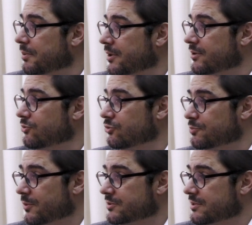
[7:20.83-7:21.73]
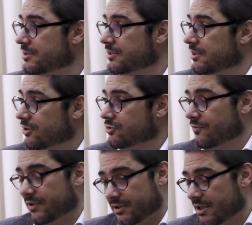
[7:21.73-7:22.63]
para que tudo se possa decidir e
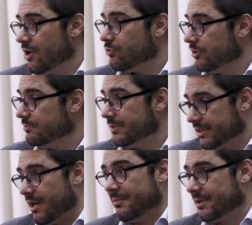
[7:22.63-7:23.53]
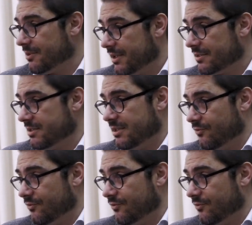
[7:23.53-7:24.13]
resolver, quando materialmente não é assim.